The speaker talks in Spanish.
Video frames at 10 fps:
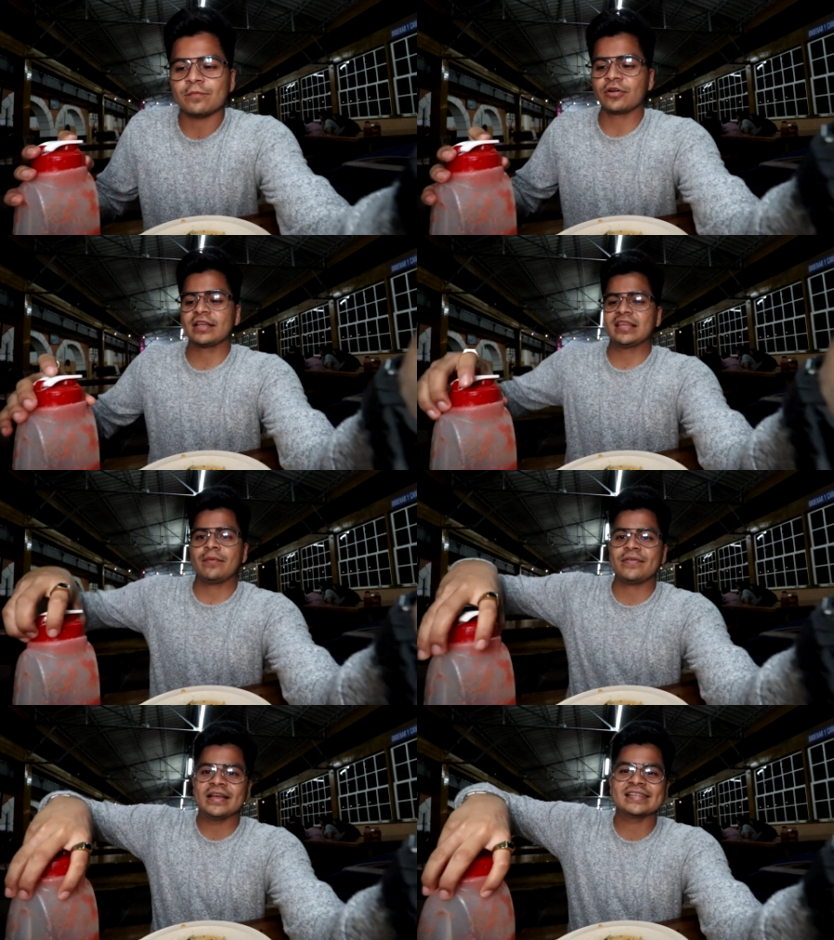Porque
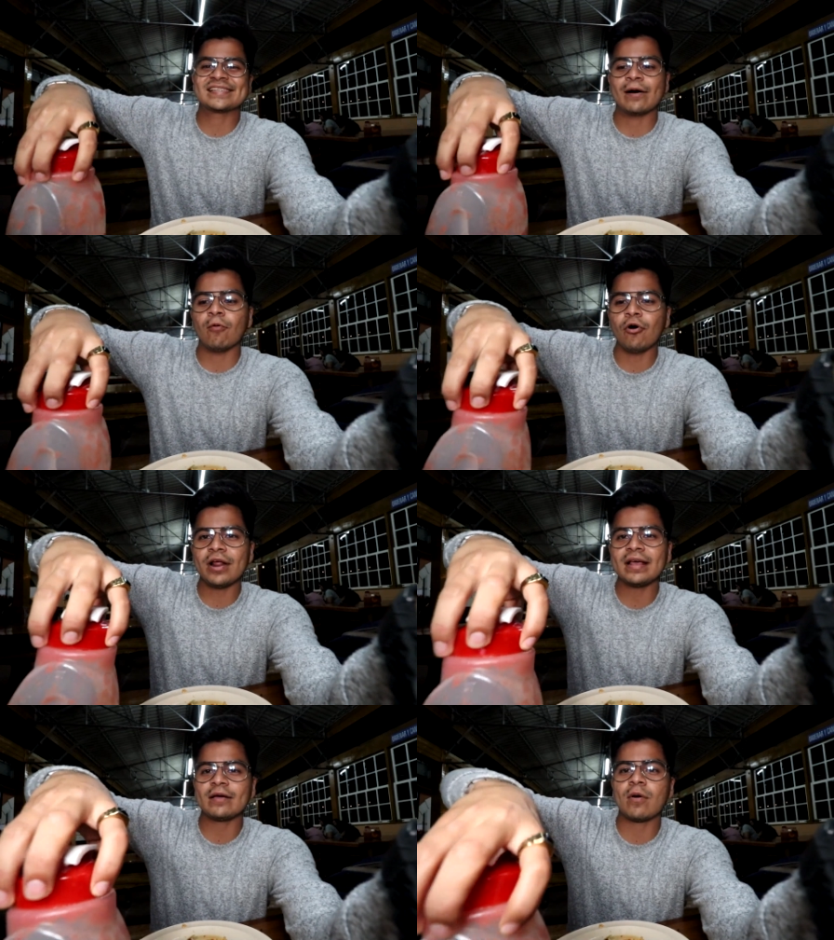también el
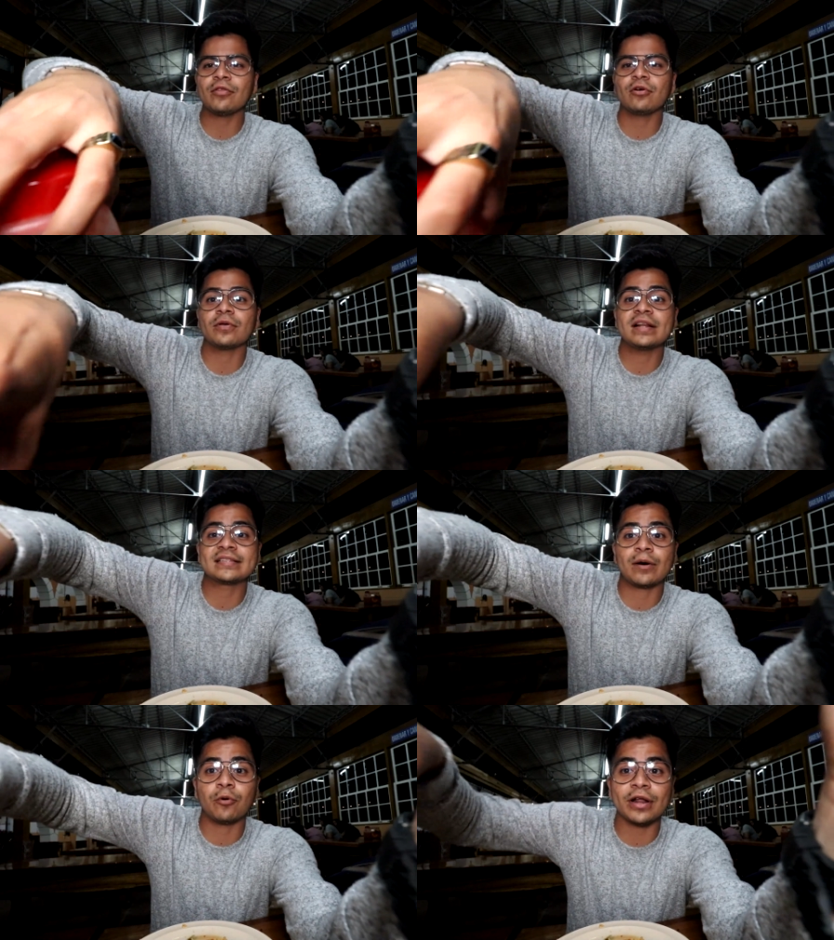sabor es cuando el
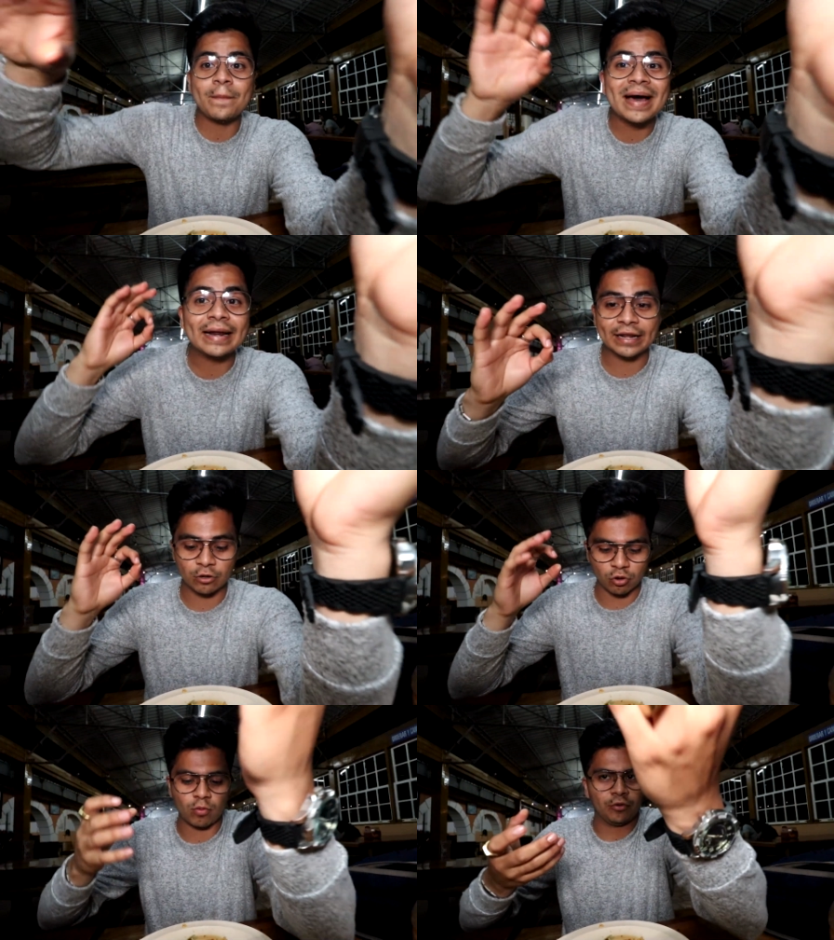sabor es más
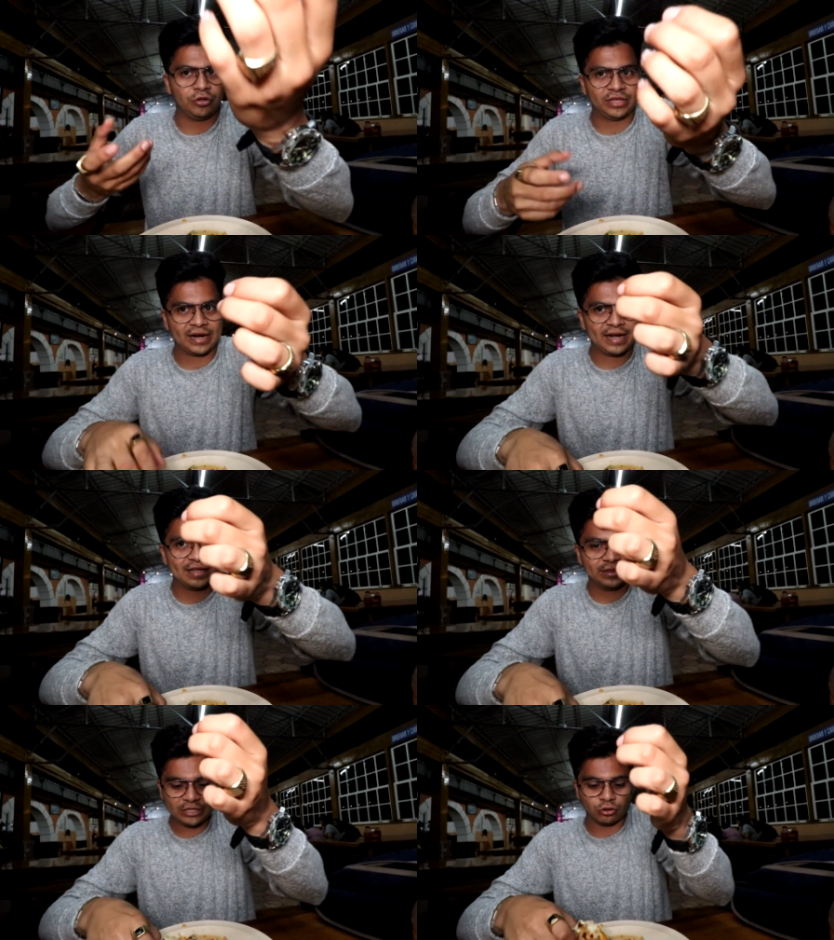rico cuando está
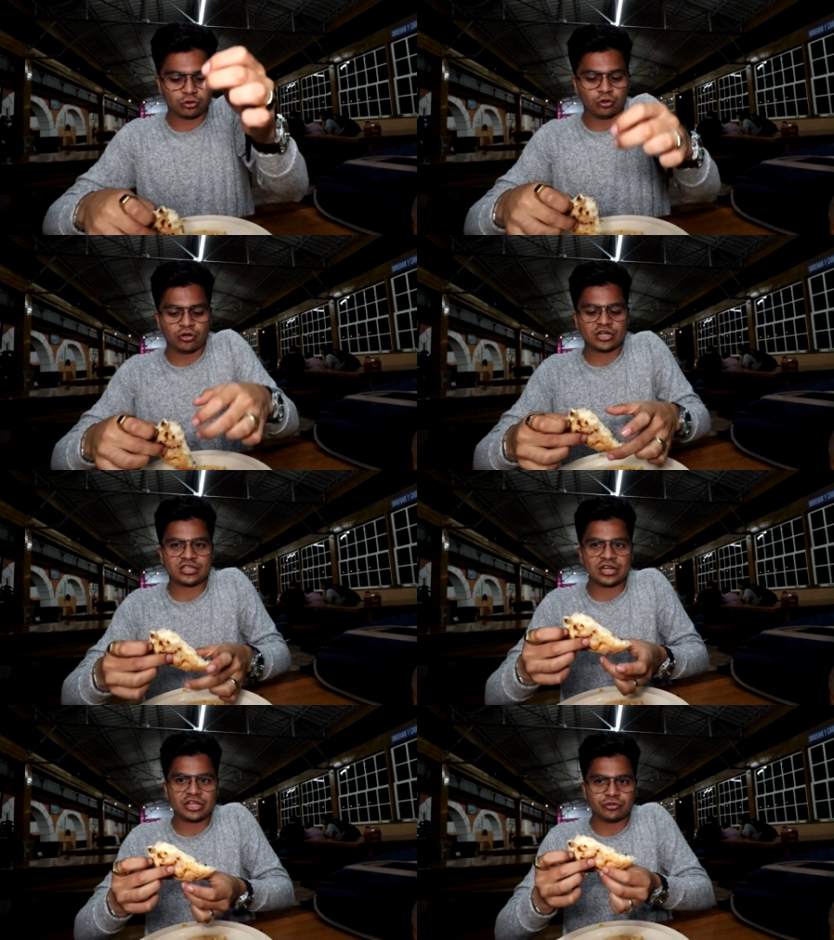calientito, todo
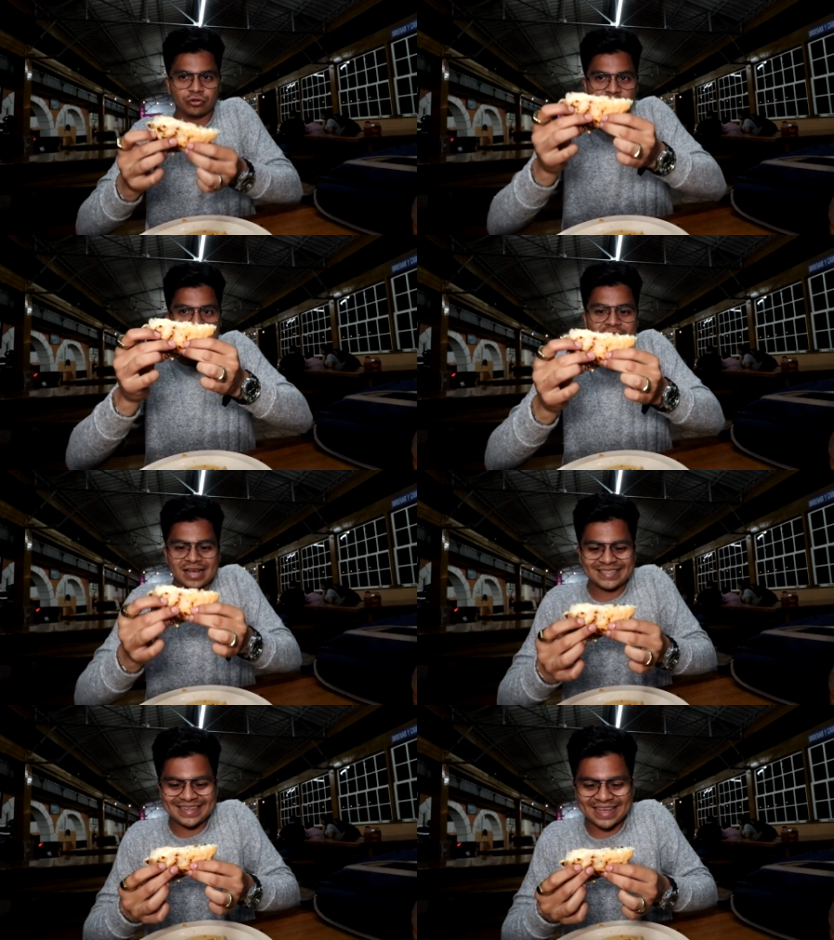recién hecho.
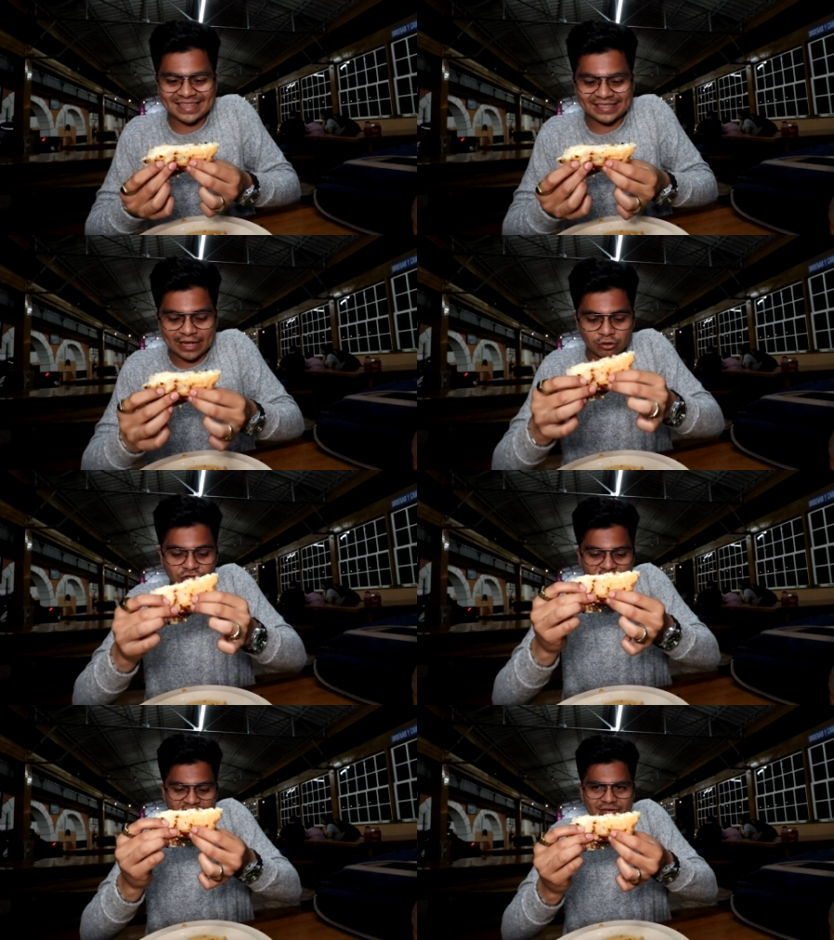Así que
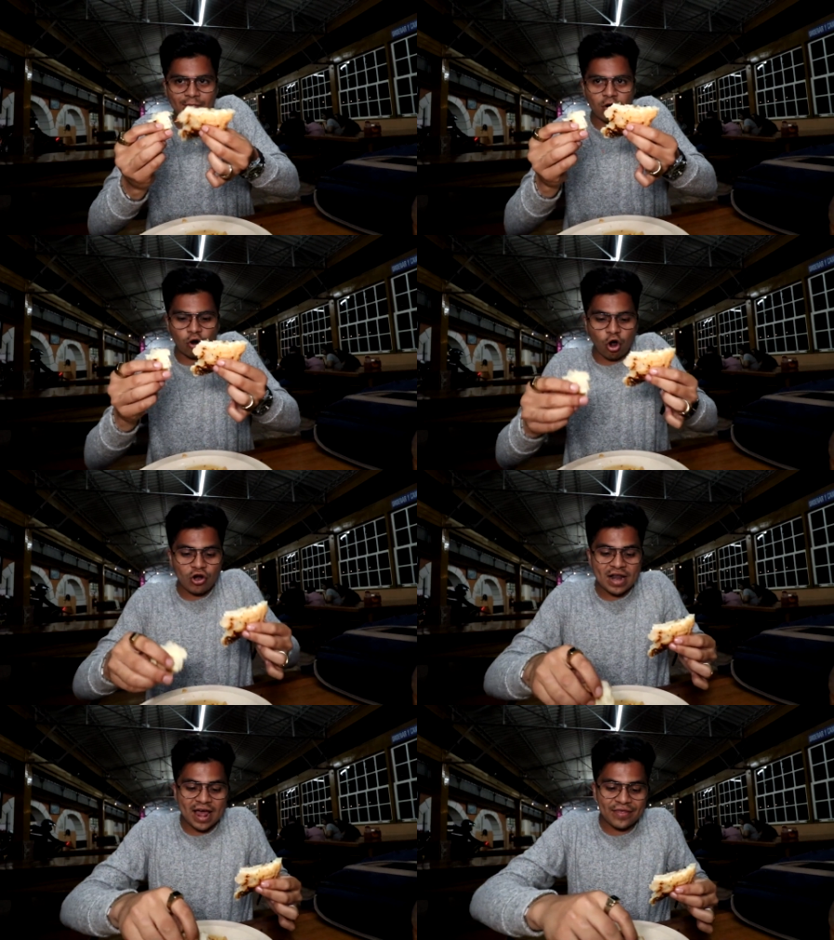saludcita y vamos
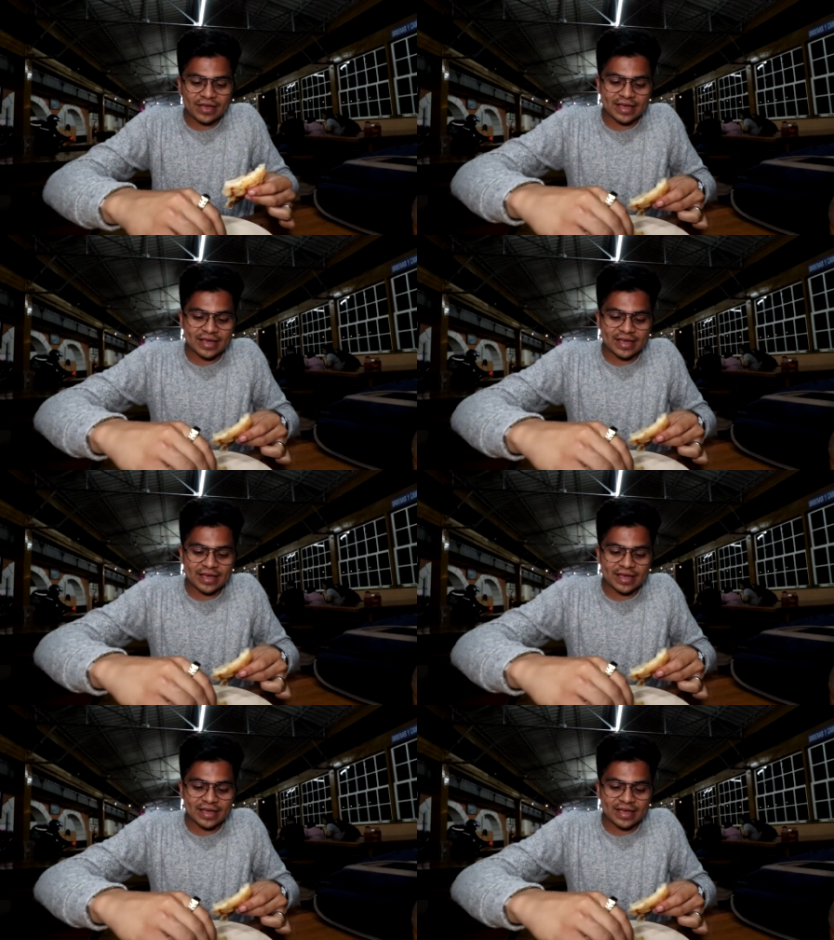con la de